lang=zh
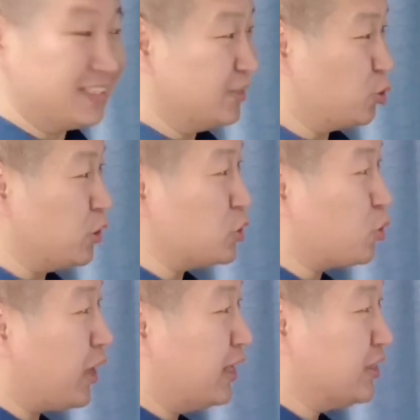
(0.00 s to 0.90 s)
所以
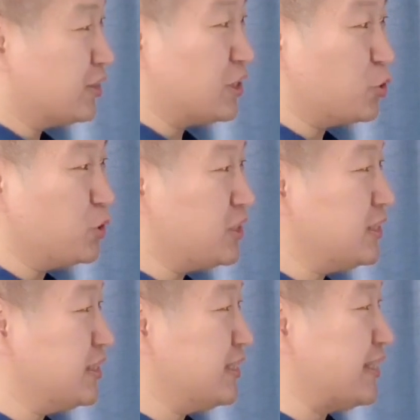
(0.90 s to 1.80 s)
说要特殊记
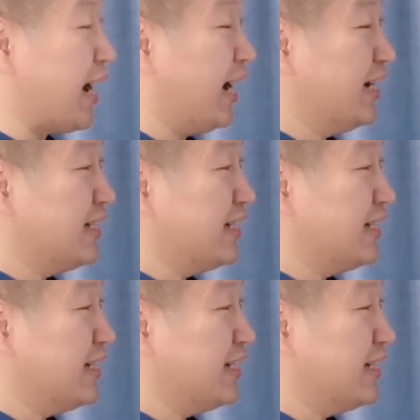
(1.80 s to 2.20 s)
忆一下。